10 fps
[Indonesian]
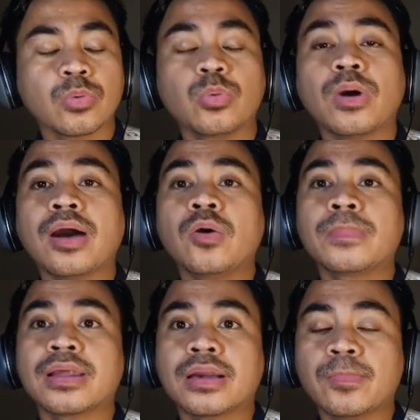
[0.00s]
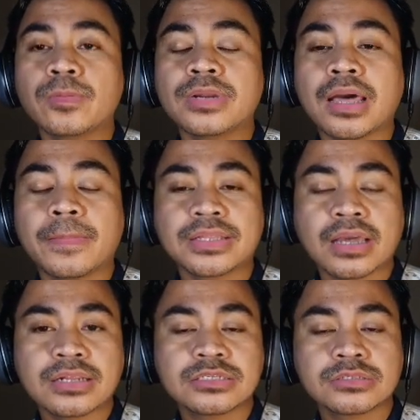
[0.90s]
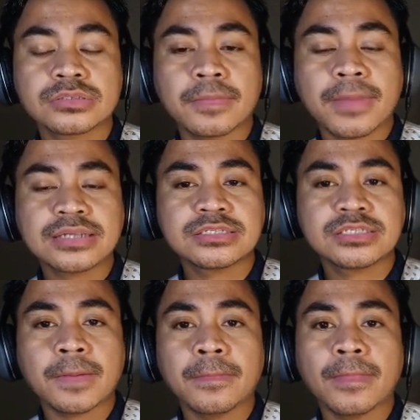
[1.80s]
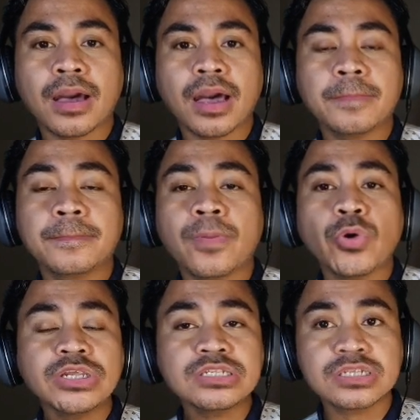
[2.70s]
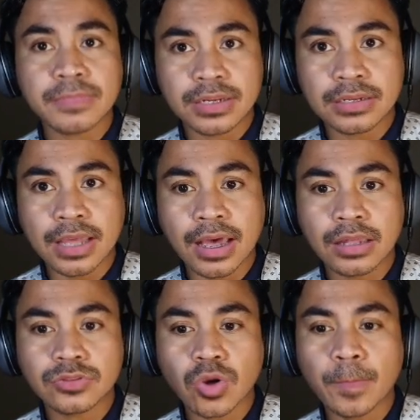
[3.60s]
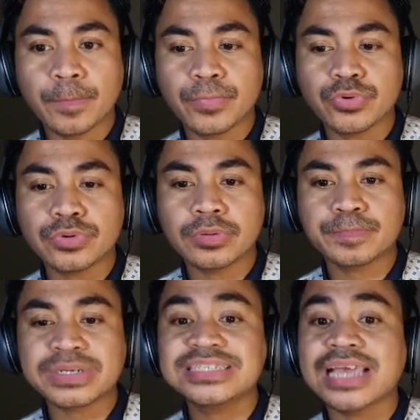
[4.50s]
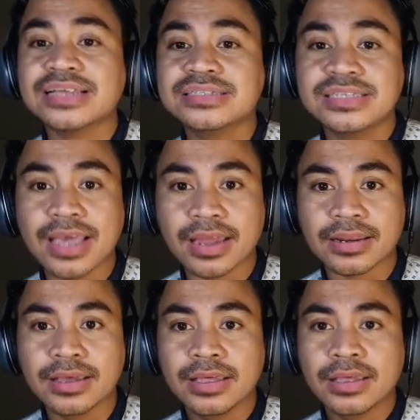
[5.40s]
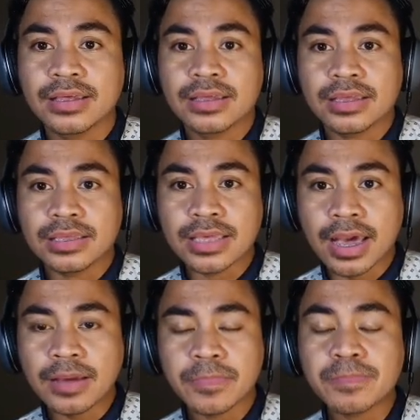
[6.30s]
Wow, mereka pun mendapatkan semacam appointment ataupun perjanjian ya,